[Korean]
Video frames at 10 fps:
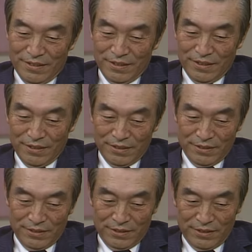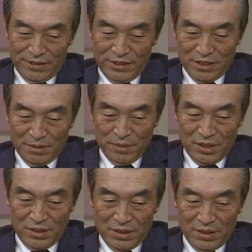그래서 그
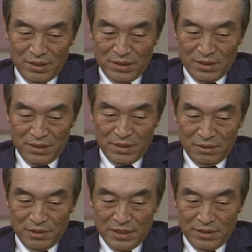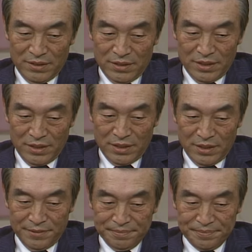이남에 와서는
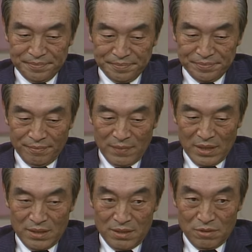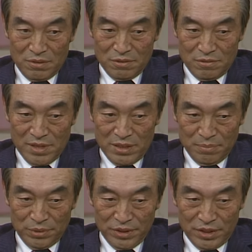제가 그 와서
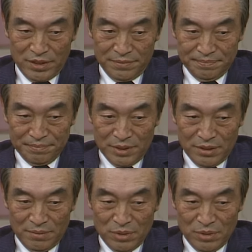보니까 그때